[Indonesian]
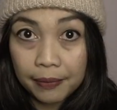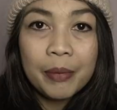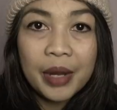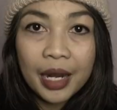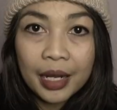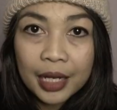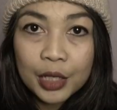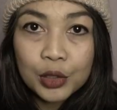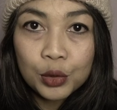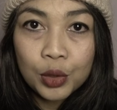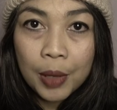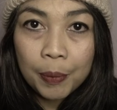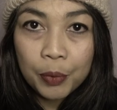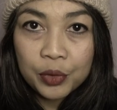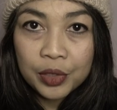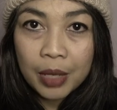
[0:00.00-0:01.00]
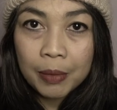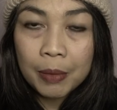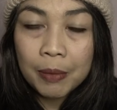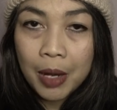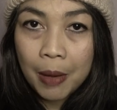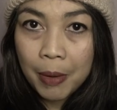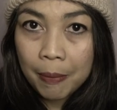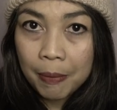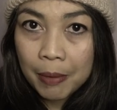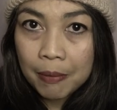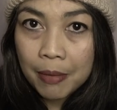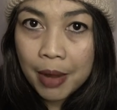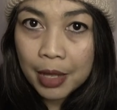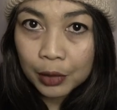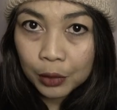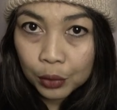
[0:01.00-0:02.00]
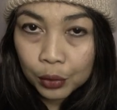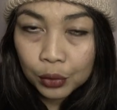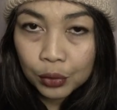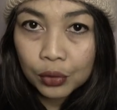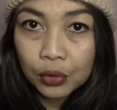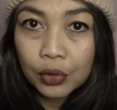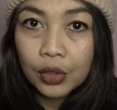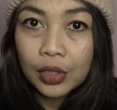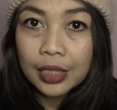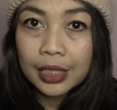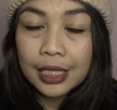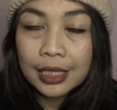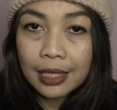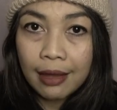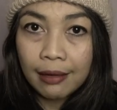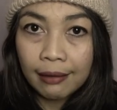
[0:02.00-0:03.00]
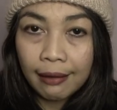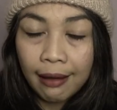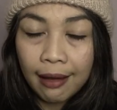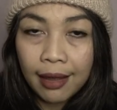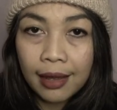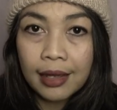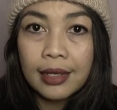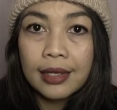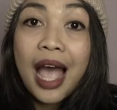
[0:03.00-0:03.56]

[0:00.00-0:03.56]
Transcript: Mereka juga punya beberapa pembantu di sana.